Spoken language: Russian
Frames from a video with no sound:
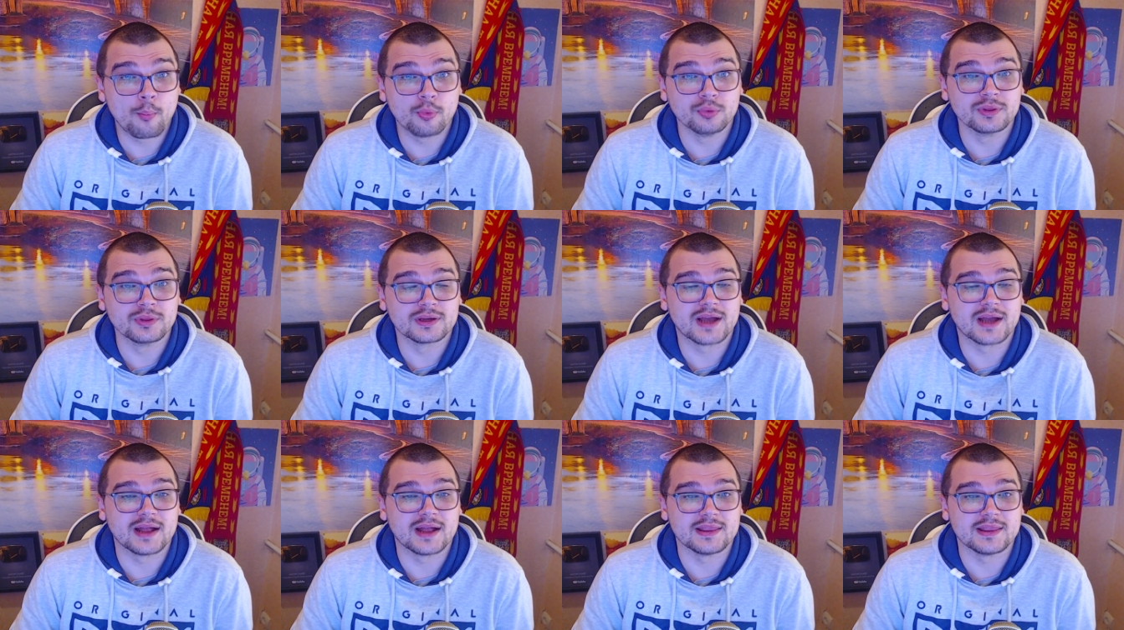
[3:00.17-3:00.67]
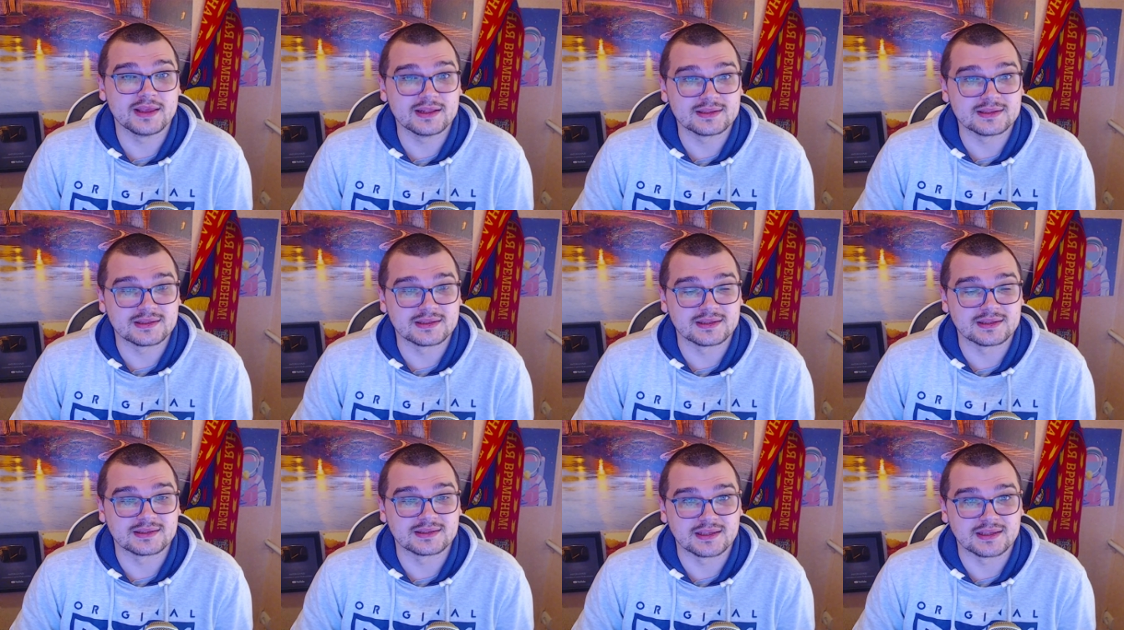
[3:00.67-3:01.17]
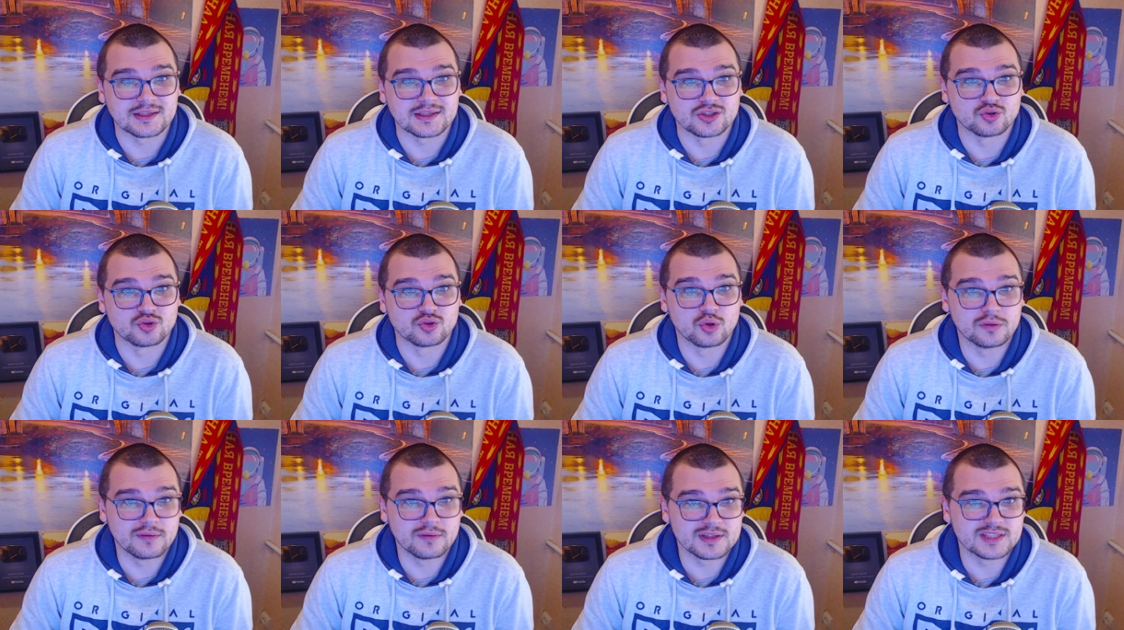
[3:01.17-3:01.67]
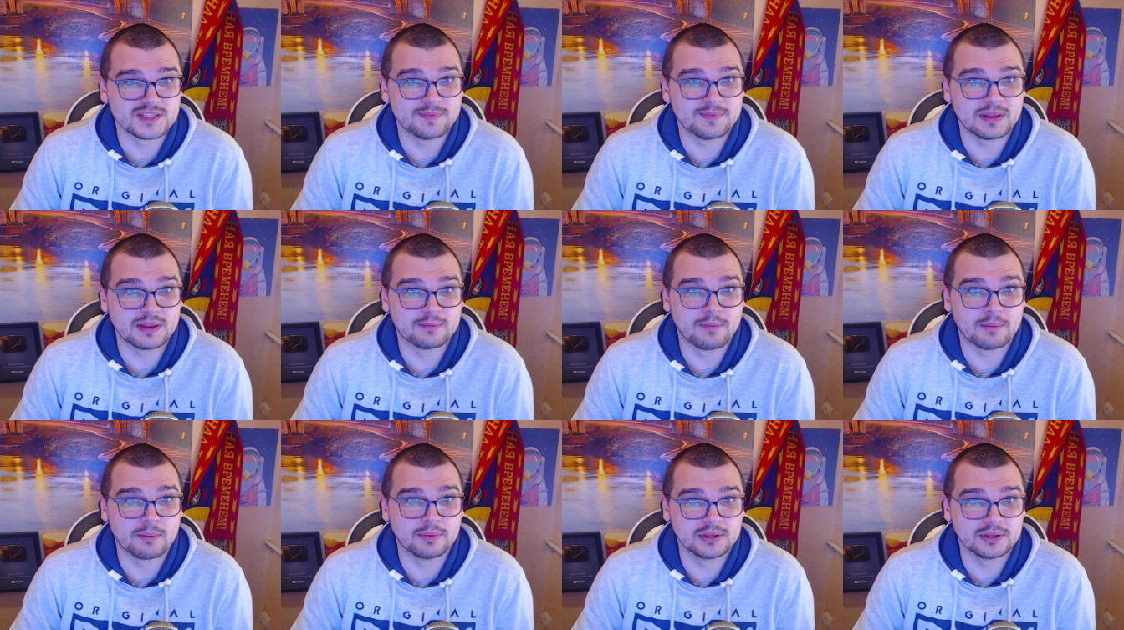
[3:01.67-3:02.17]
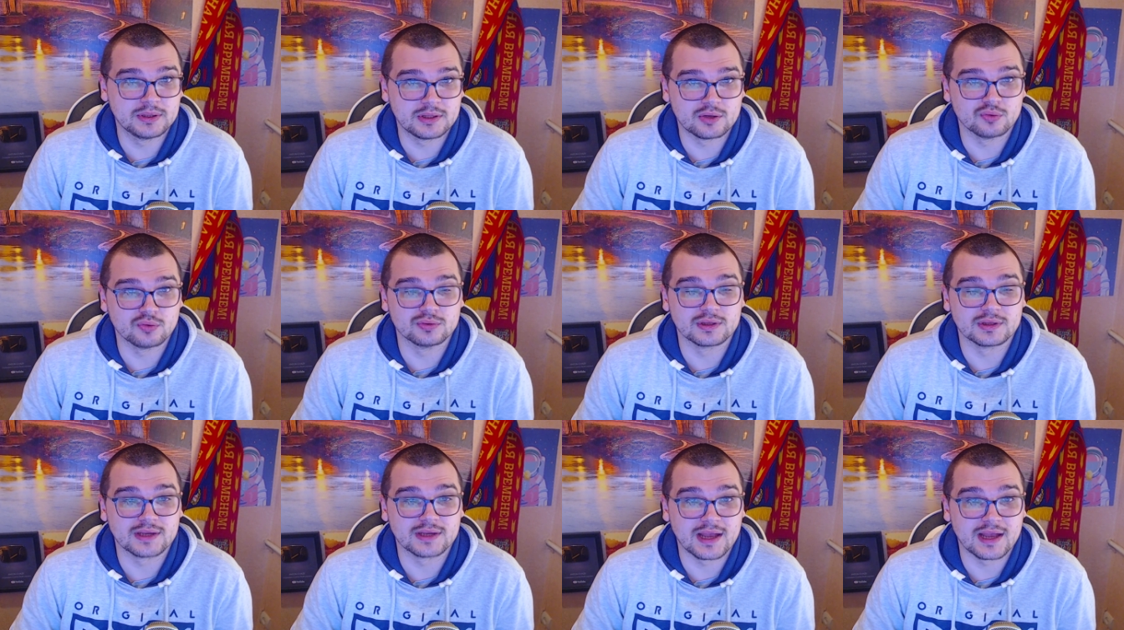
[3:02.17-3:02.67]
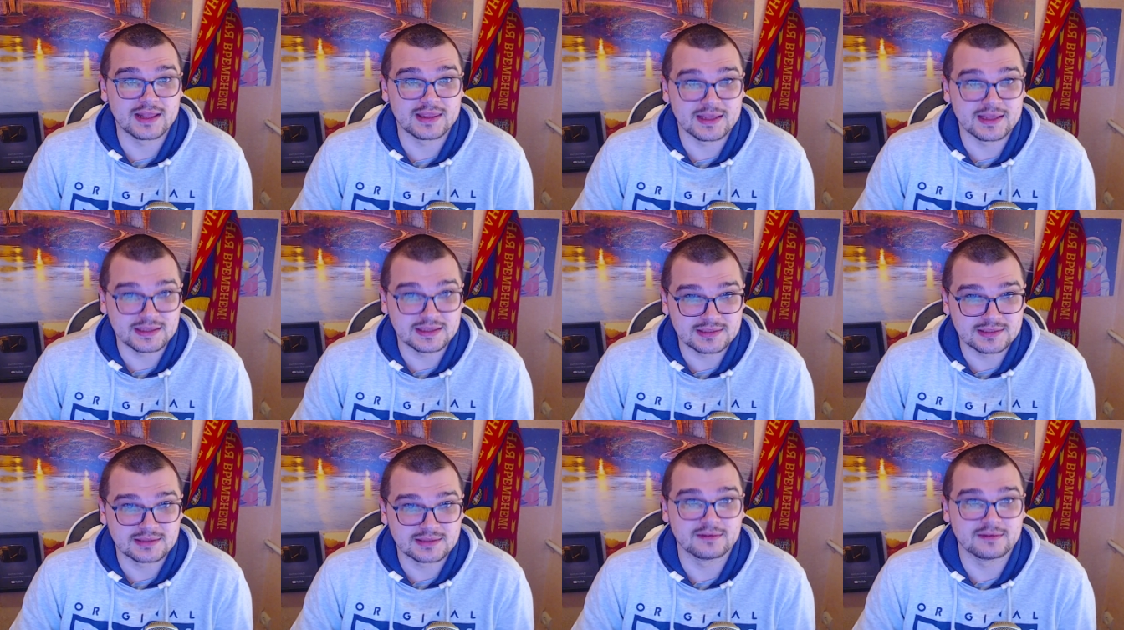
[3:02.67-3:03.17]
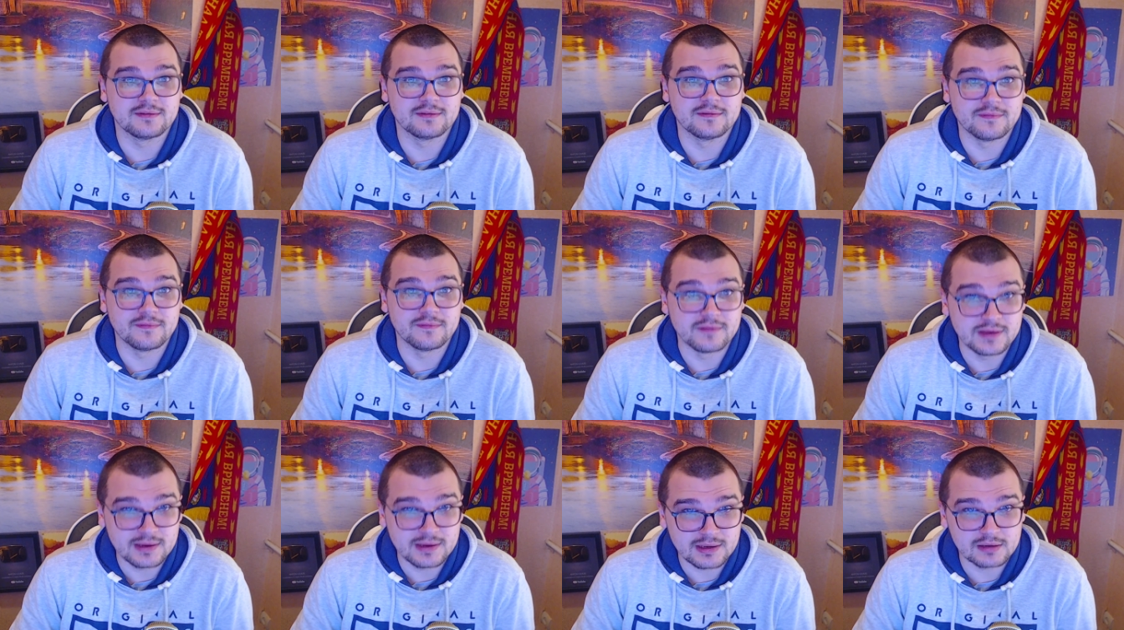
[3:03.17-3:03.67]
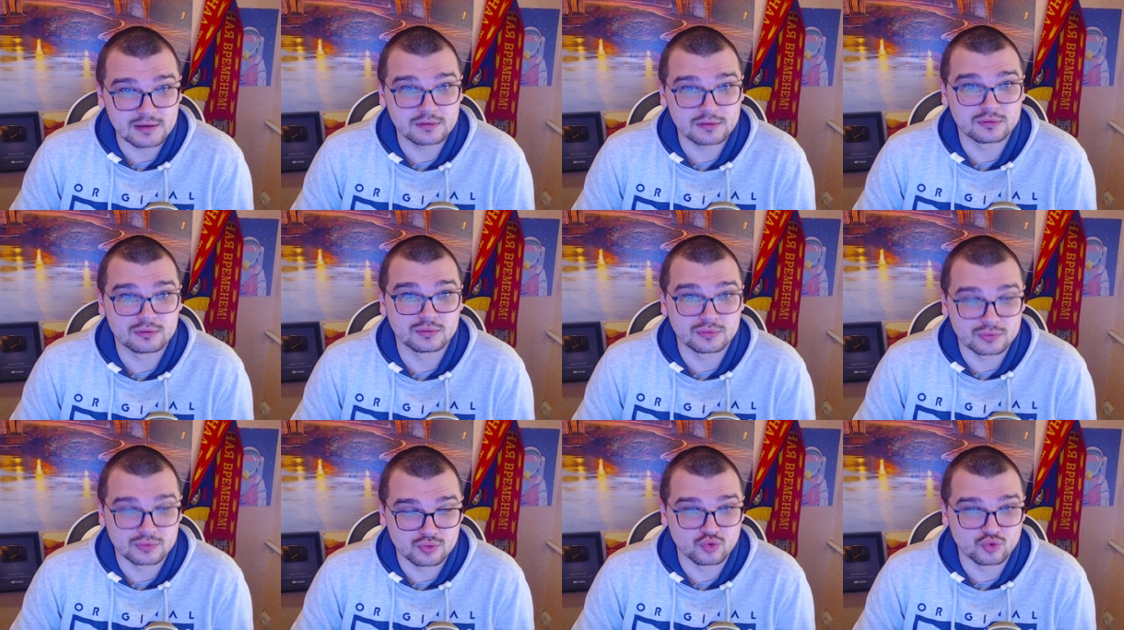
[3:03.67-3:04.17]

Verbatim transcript: наконец-то со 125 попытки он наконец-то выиграл тут